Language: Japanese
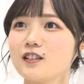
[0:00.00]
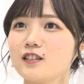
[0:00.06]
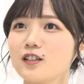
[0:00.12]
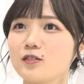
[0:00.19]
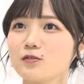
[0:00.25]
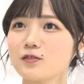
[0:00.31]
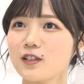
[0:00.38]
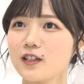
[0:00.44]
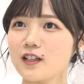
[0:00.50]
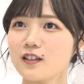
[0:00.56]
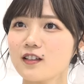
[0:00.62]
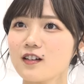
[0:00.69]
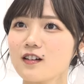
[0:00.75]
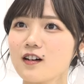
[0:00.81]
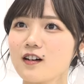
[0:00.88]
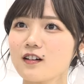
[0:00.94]
なので
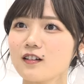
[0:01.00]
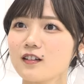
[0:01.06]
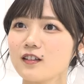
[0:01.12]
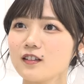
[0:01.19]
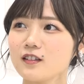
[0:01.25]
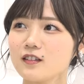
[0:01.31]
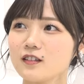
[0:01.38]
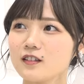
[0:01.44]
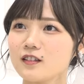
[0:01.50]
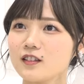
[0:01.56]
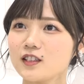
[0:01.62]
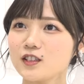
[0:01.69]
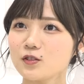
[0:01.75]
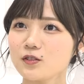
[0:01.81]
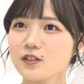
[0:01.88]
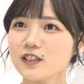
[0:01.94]
なんか一
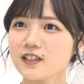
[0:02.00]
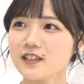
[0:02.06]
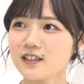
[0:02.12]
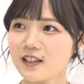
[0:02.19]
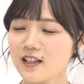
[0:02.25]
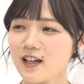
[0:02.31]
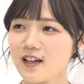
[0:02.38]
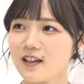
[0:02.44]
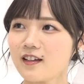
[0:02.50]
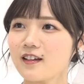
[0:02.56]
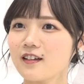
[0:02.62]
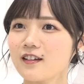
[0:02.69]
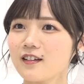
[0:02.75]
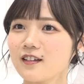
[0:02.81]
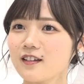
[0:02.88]
緒に行って